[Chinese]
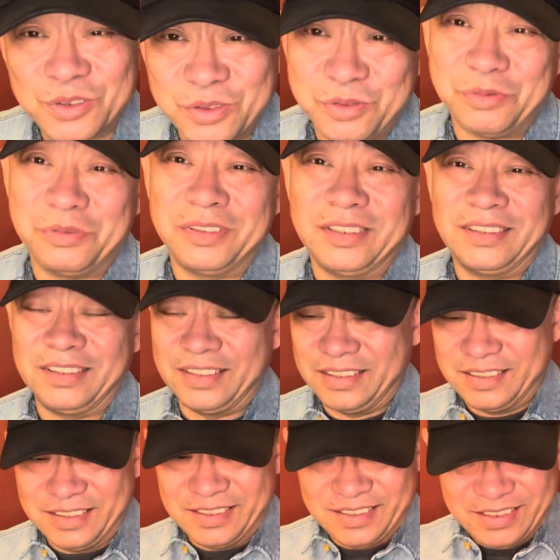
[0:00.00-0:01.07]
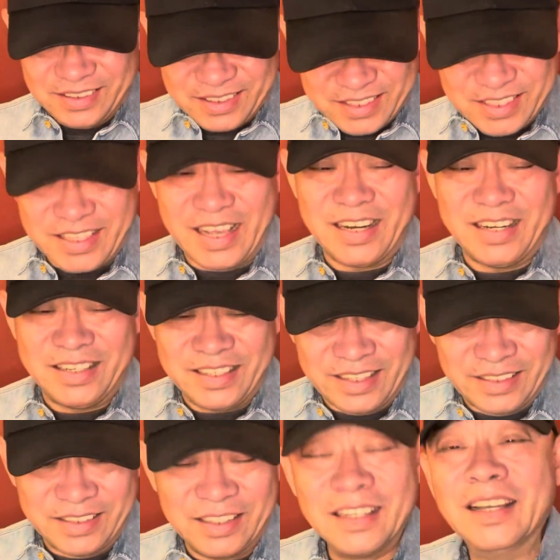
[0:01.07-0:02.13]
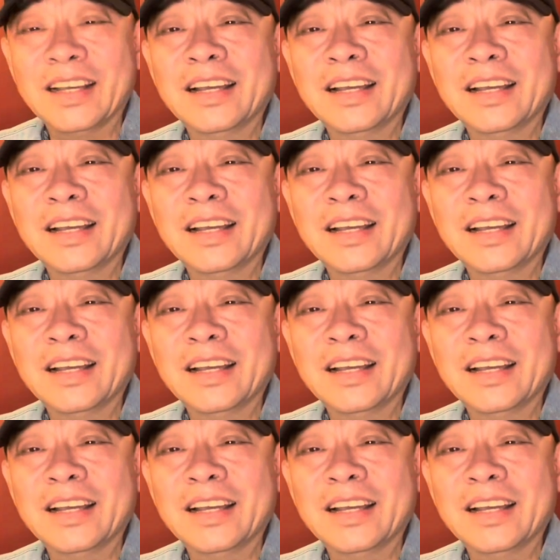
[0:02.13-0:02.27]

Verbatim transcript: 组合，三人